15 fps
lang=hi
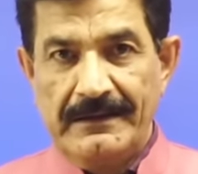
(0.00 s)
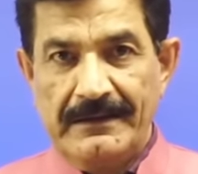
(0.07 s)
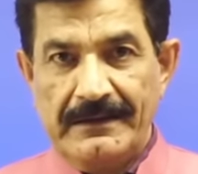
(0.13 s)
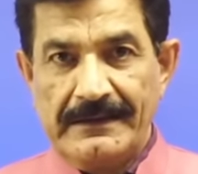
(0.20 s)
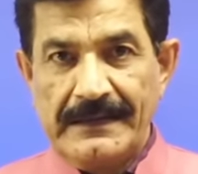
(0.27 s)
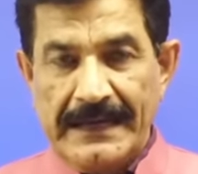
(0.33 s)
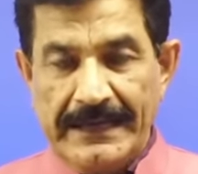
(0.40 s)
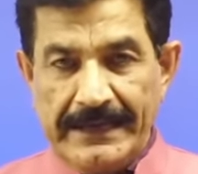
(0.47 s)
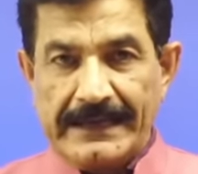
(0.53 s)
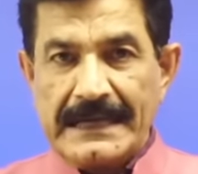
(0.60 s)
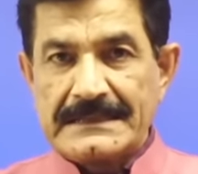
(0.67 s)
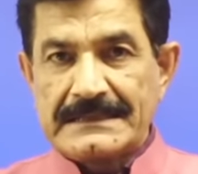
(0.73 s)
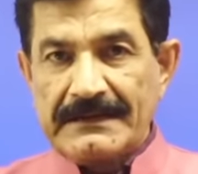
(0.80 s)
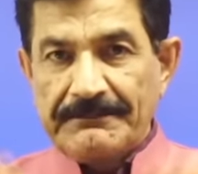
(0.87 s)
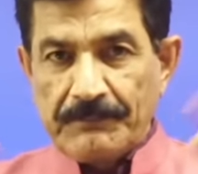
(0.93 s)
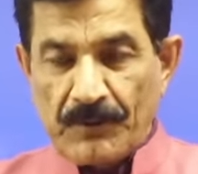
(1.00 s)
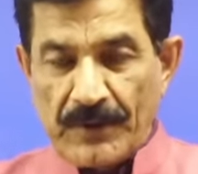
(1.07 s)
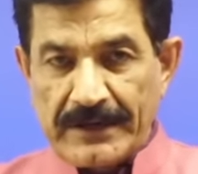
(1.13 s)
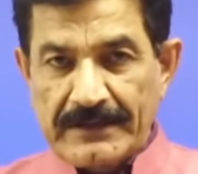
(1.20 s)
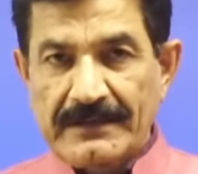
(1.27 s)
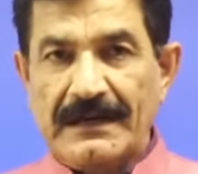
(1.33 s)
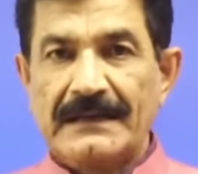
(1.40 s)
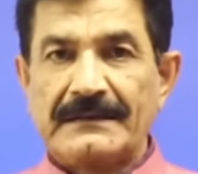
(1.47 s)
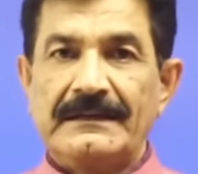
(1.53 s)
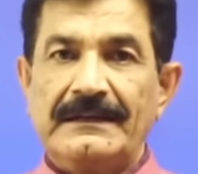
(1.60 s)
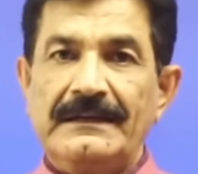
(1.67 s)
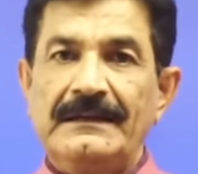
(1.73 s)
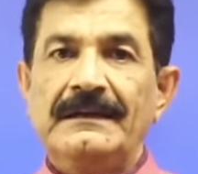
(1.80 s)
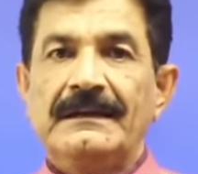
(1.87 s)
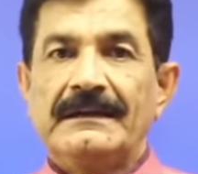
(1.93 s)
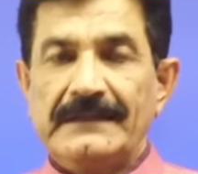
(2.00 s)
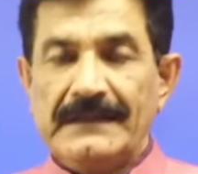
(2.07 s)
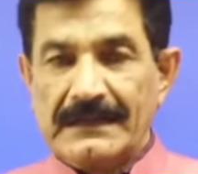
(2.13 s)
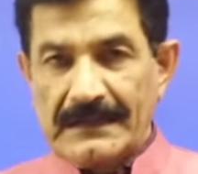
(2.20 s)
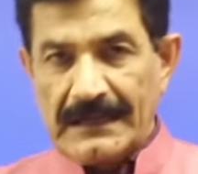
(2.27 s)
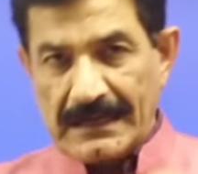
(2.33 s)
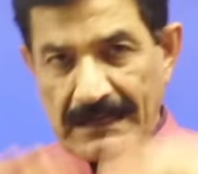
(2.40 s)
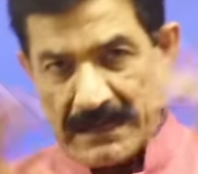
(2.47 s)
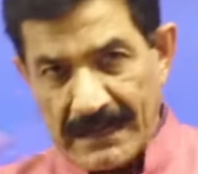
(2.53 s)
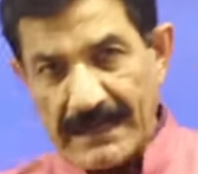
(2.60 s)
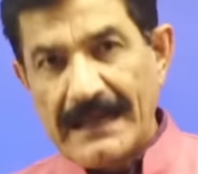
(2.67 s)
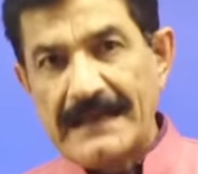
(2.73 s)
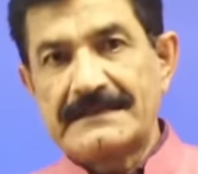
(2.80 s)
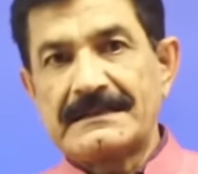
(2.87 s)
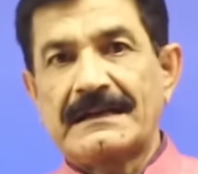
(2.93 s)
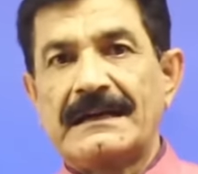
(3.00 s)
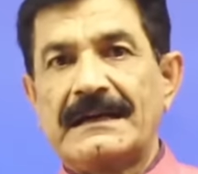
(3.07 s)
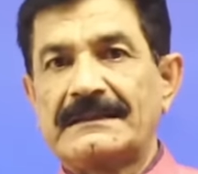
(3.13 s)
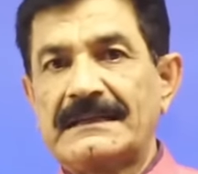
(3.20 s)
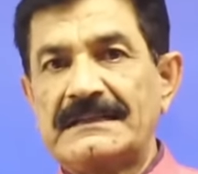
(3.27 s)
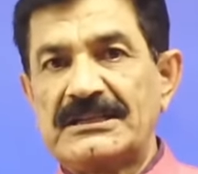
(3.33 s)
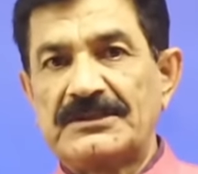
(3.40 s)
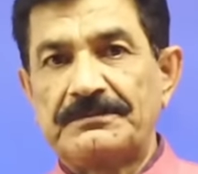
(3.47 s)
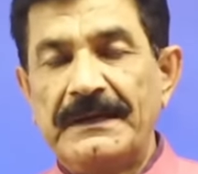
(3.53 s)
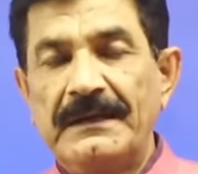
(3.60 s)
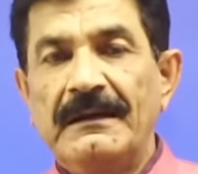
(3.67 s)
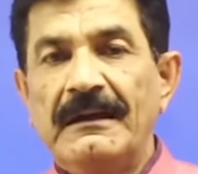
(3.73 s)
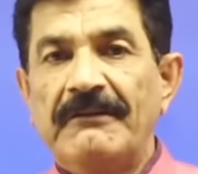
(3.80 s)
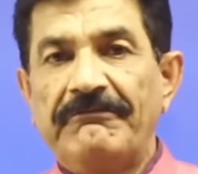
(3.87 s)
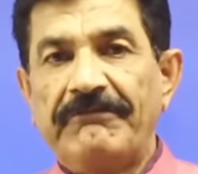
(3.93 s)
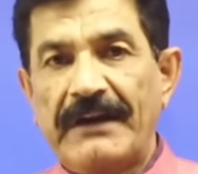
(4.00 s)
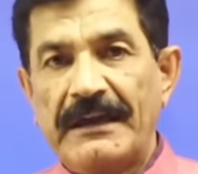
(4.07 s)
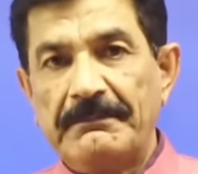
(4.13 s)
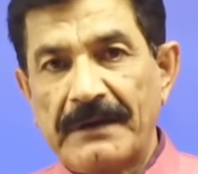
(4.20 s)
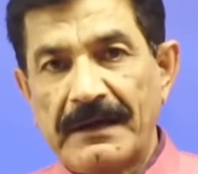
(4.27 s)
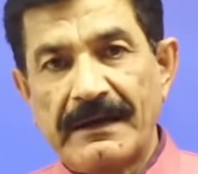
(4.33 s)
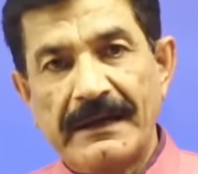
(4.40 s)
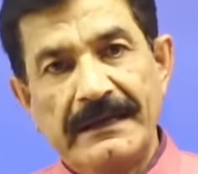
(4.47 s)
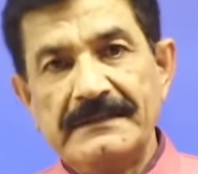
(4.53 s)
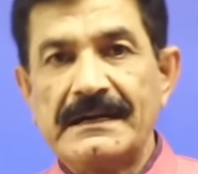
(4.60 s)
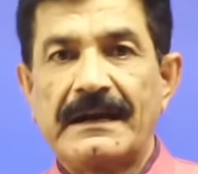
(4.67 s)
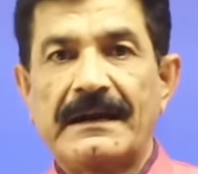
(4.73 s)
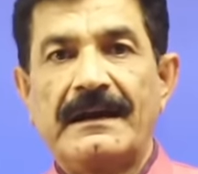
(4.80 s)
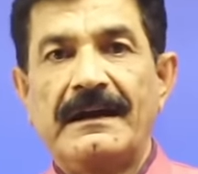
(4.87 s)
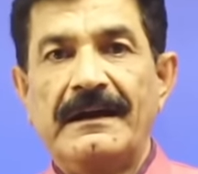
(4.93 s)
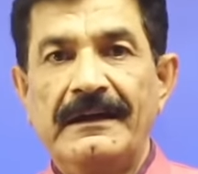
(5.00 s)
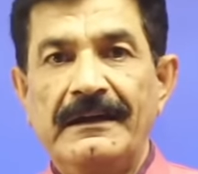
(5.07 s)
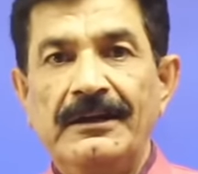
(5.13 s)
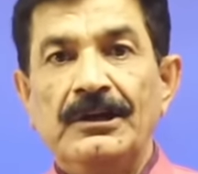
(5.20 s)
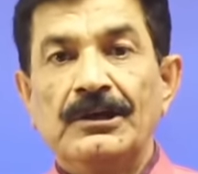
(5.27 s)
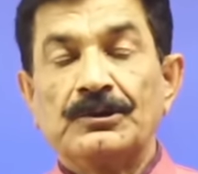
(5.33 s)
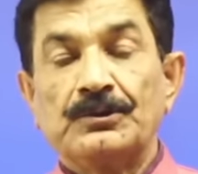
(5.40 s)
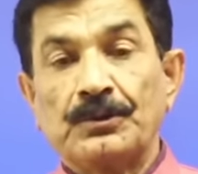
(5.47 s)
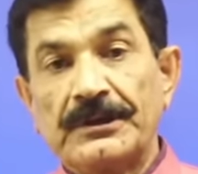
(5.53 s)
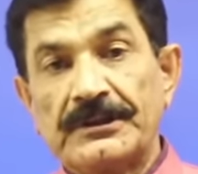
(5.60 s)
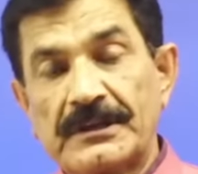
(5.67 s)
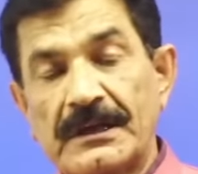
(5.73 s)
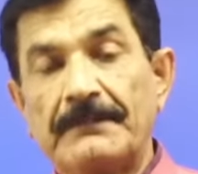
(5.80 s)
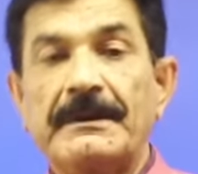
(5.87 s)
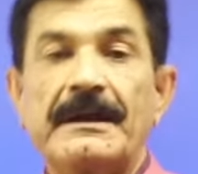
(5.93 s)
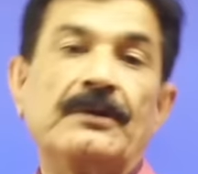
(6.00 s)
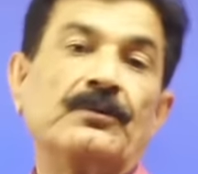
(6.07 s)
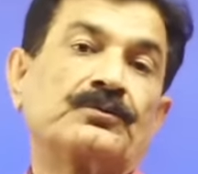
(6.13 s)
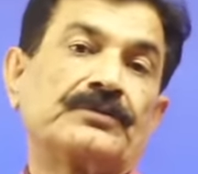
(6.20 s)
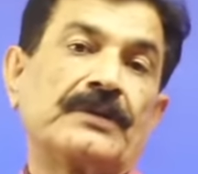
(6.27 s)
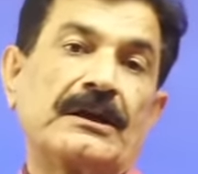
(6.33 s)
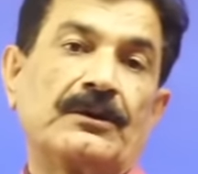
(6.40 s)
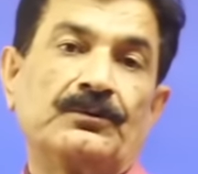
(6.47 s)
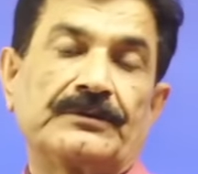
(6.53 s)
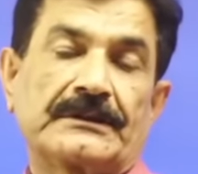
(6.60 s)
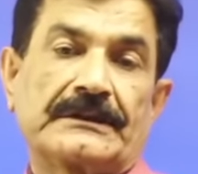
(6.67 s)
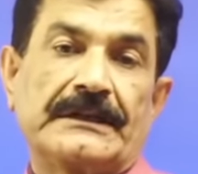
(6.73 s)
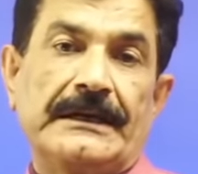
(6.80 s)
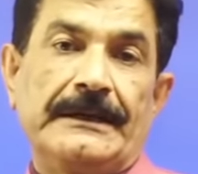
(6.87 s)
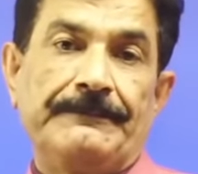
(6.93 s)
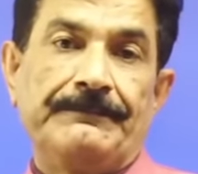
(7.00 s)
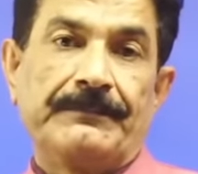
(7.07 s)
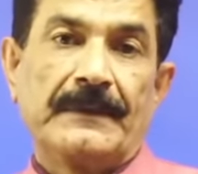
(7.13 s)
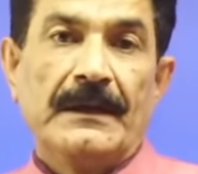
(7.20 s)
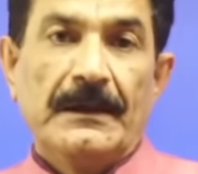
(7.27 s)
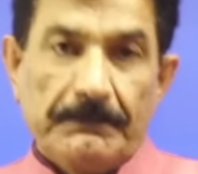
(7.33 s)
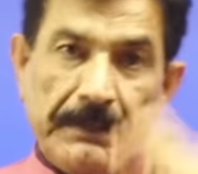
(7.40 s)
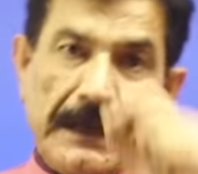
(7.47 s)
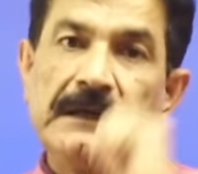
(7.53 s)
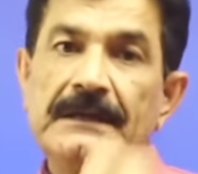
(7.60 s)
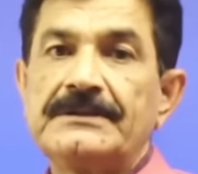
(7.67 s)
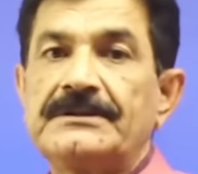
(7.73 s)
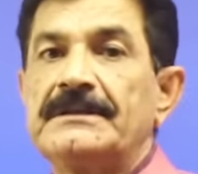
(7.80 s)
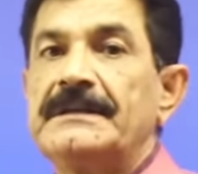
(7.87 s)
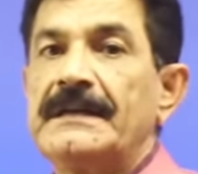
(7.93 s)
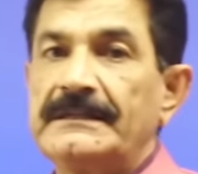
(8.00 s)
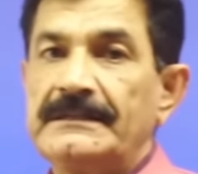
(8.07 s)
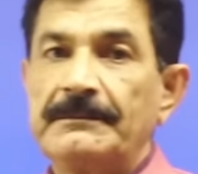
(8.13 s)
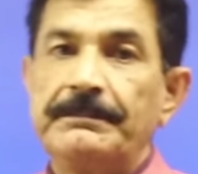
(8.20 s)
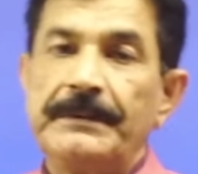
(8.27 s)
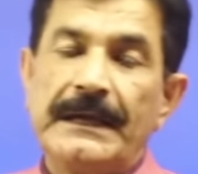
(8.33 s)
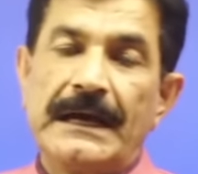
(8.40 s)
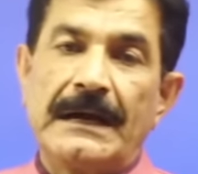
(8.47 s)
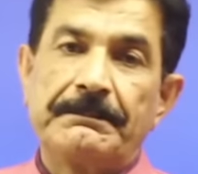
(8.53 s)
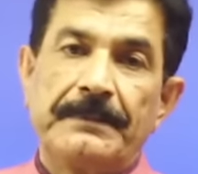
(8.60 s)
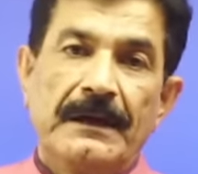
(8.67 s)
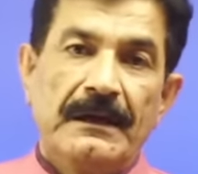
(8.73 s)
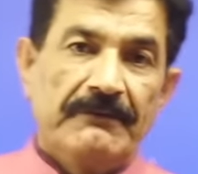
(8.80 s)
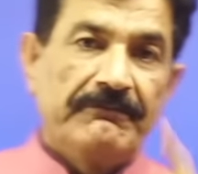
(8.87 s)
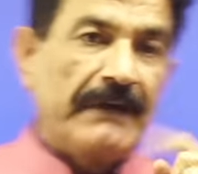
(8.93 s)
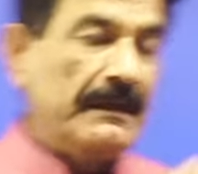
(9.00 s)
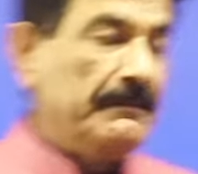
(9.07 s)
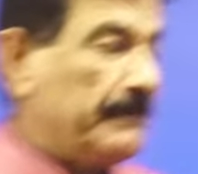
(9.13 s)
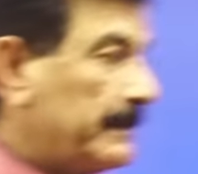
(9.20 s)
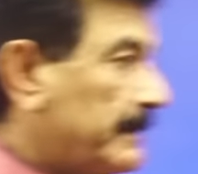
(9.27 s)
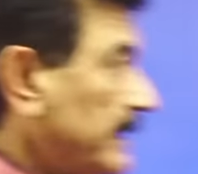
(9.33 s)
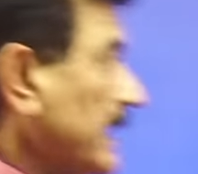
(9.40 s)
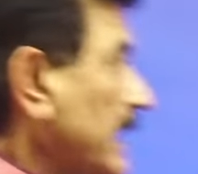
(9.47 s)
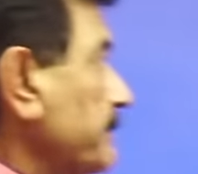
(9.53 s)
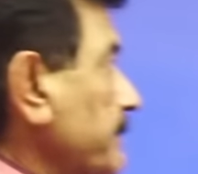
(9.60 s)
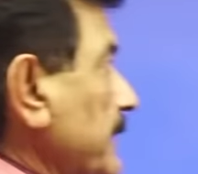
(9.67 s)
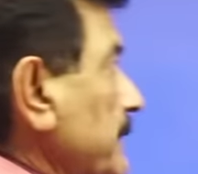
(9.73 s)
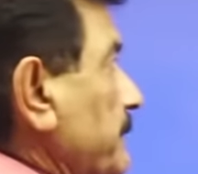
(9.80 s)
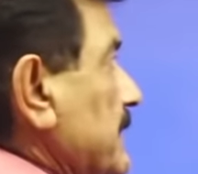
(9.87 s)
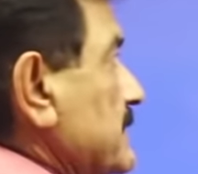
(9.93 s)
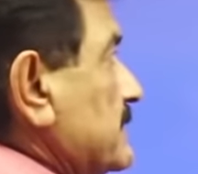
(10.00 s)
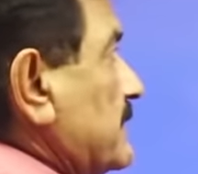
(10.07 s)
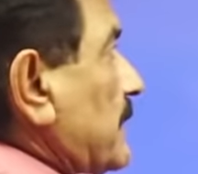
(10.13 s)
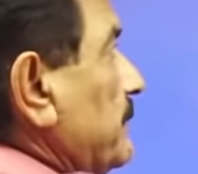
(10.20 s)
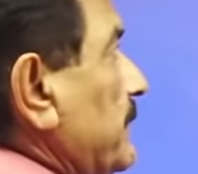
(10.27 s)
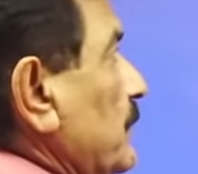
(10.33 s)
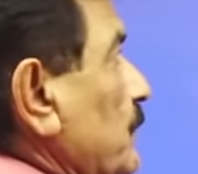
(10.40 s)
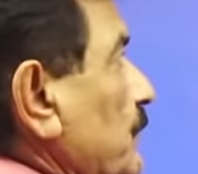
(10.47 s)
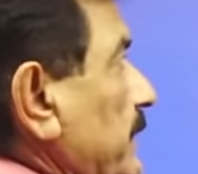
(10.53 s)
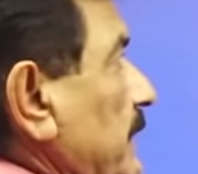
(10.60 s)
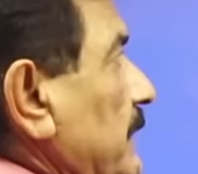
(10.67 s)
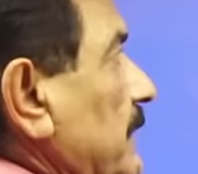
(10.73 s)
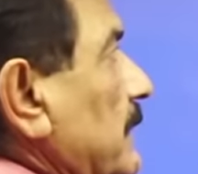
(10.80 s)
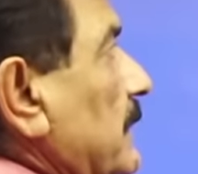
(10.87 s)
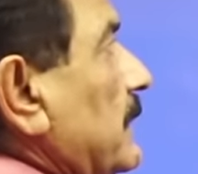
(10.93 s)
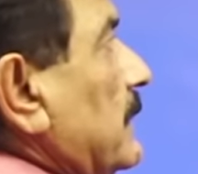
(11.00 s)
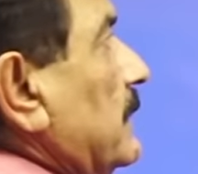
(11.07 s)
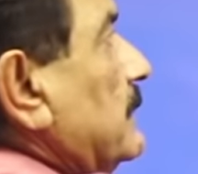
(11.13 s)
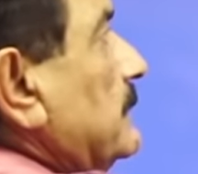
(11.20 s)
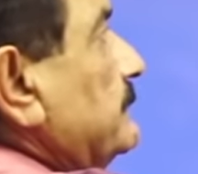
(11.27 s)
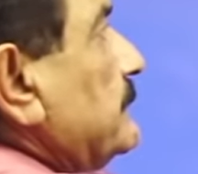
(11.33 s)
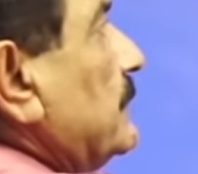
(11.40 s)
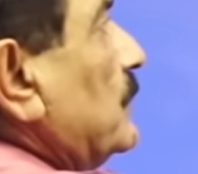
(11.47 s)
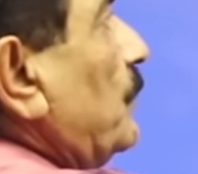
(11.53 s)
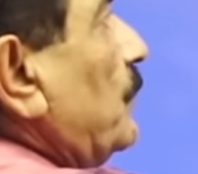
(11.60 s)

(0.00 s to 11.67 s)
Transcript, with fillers: या एक ऐसा प्रोडक्ट खाते हैं या खाना ऐसा खाते हैं जिसमें फाइबर नहीं जा रहा है तो कितना बड़ा नुकसान हो सकता है पहली चीज़ है जब भी आप फाइबर की आपके पास कमी होगी तो